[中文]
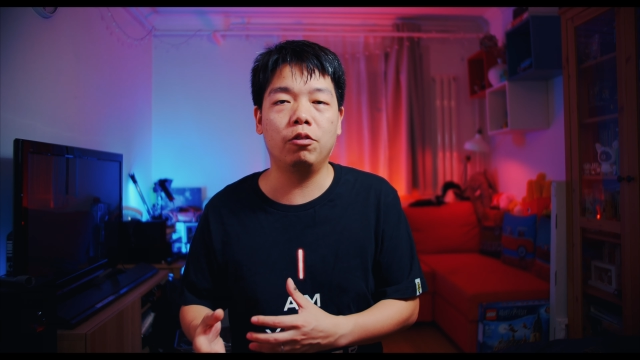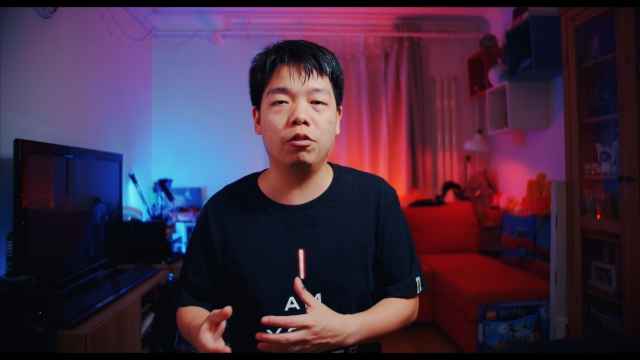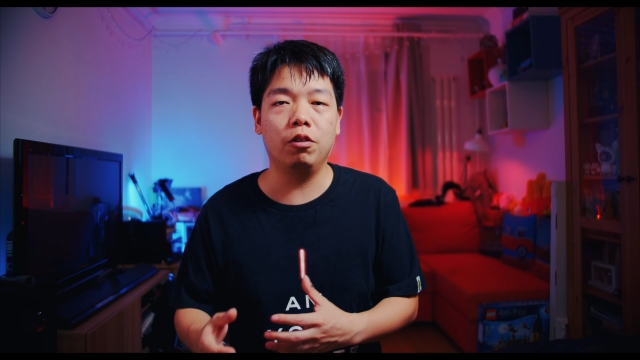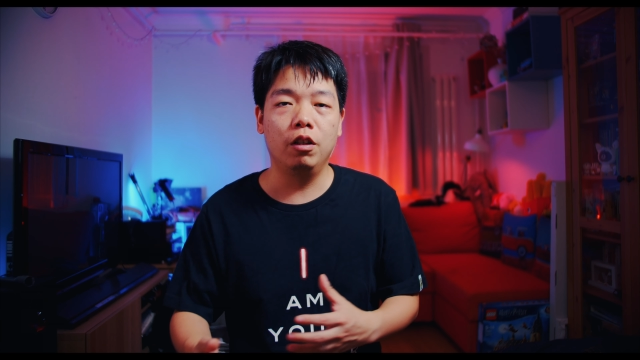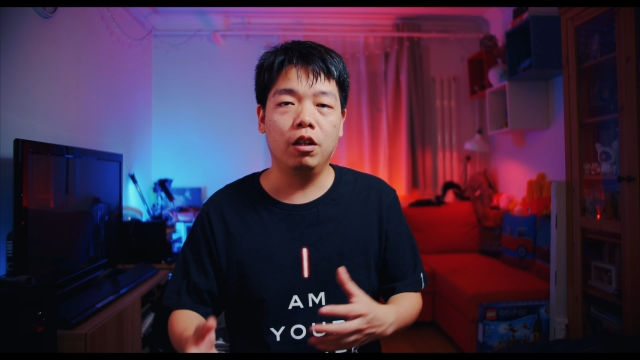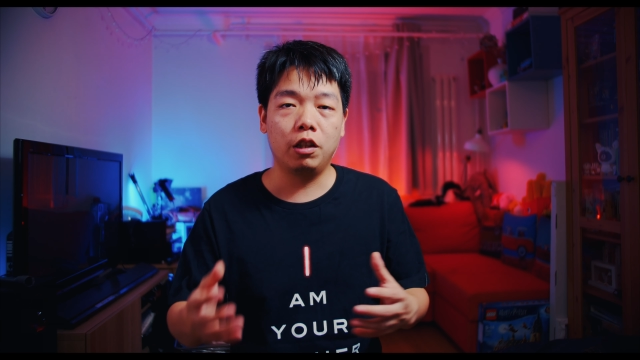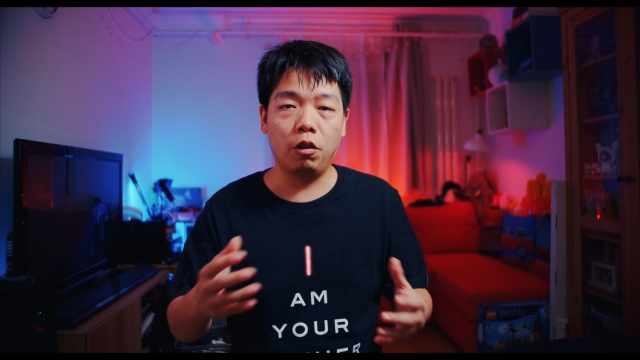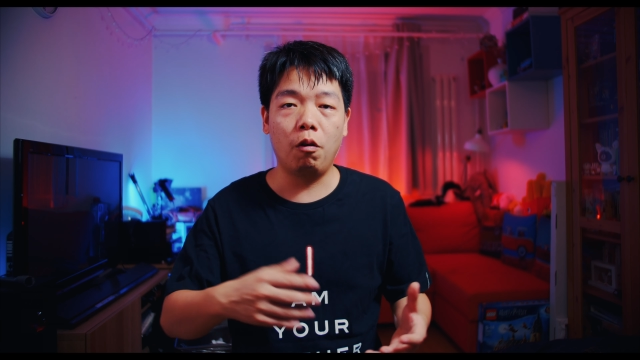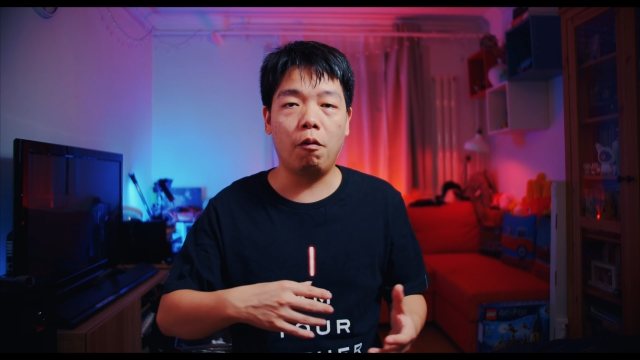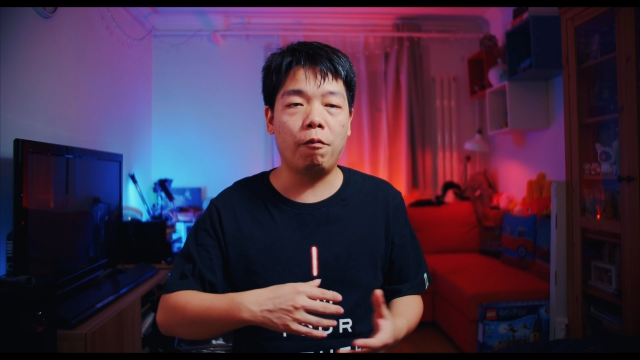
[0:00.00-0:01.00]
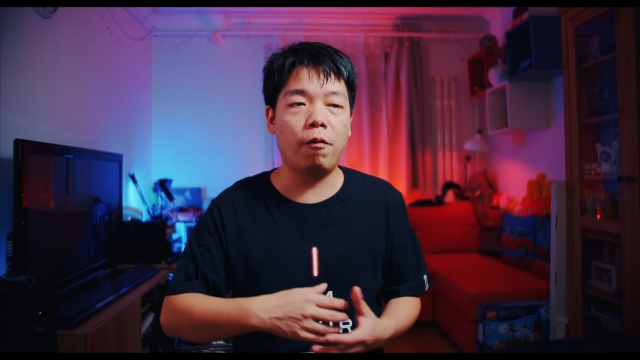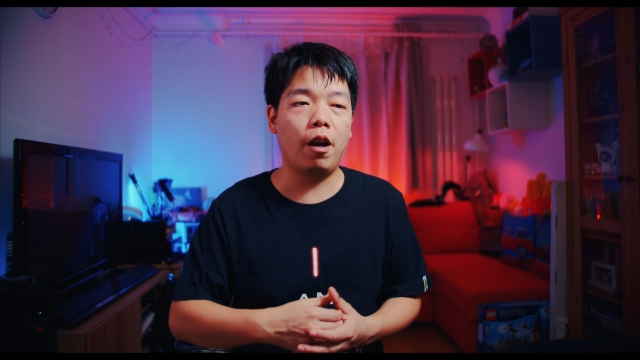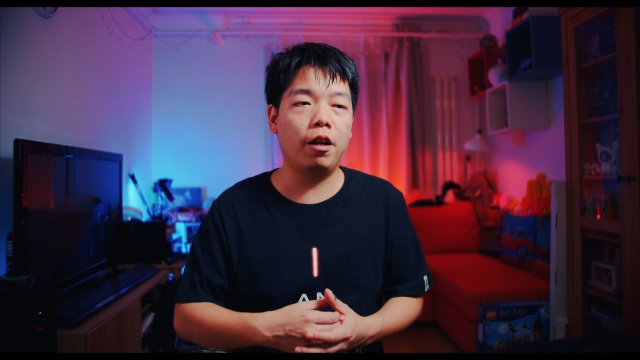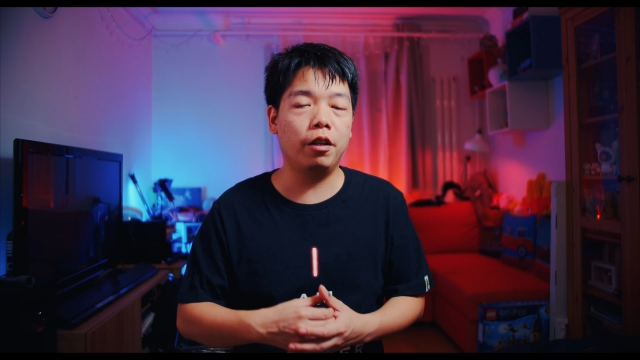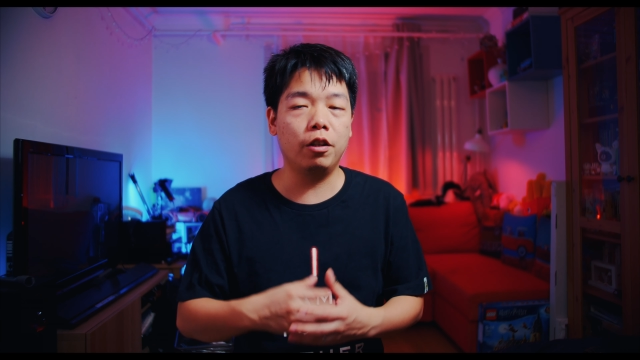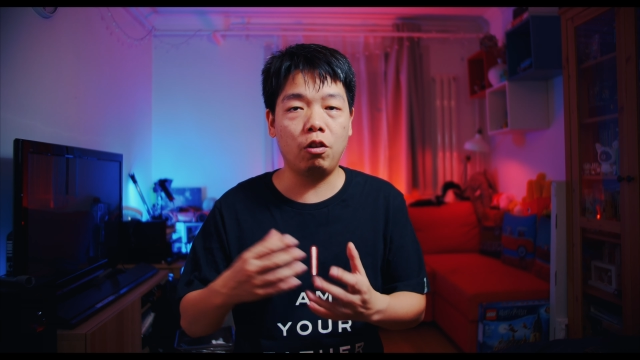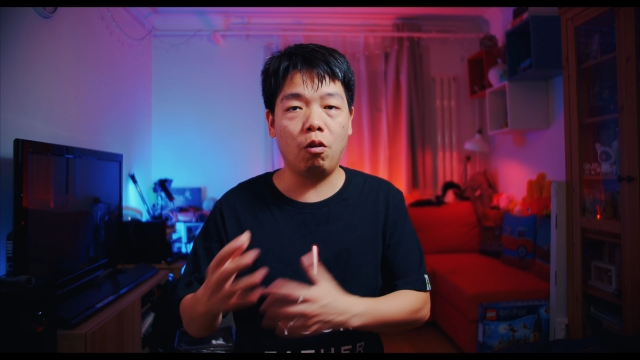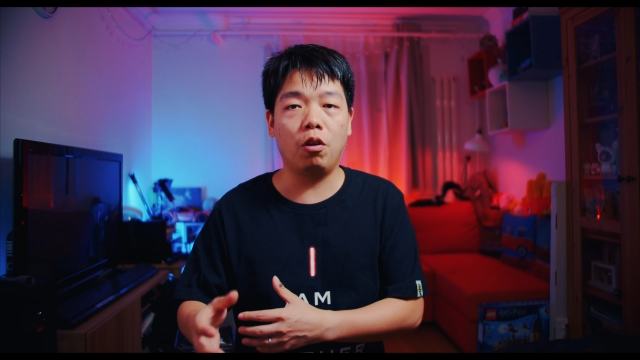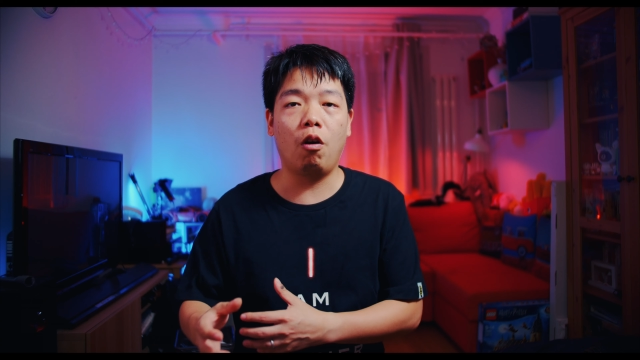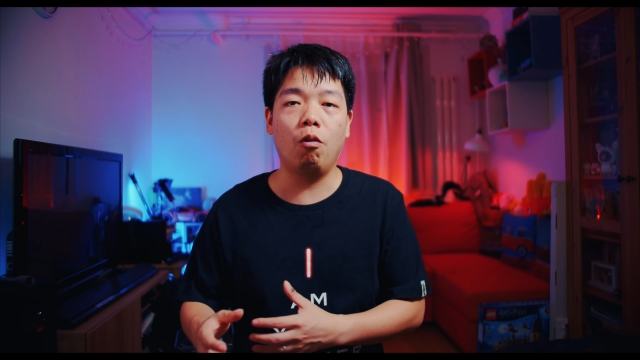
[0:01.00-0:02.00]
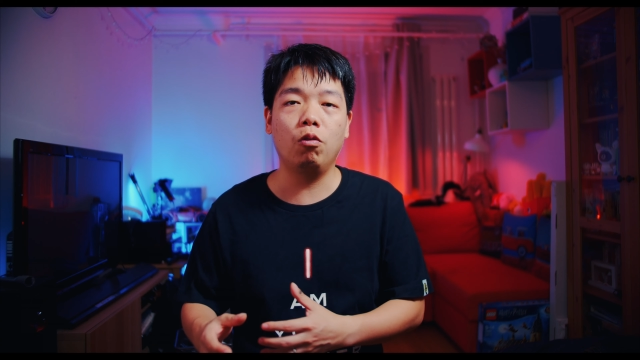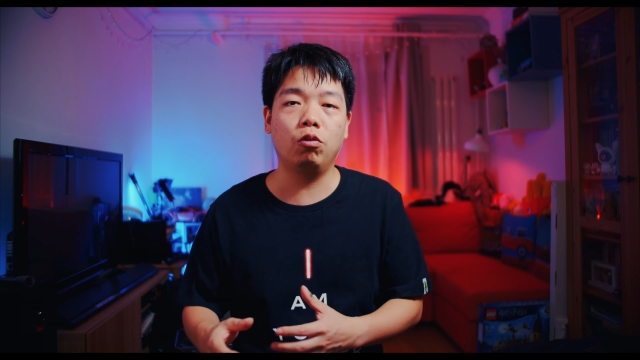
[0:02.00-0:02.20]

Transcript: 去给我发了一个豆油，